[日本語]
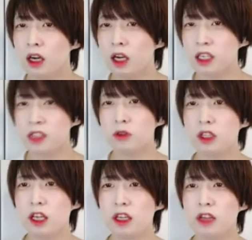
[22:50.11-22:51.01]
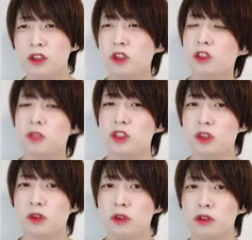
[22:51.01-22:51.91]
はい、そこで、えっと、入力
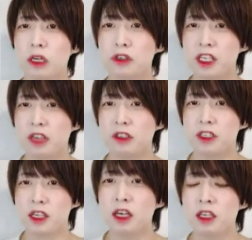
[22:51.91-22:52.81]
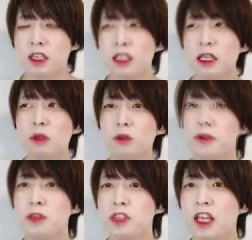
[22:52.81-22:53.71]
モジュールの共通化をしていくんですが、えー、ということ
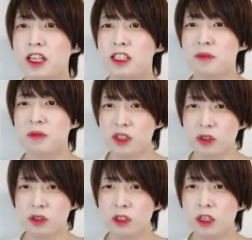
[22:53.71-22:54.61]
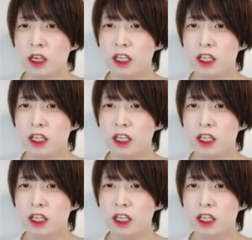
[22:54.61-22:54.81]
を少し整理してみましょう。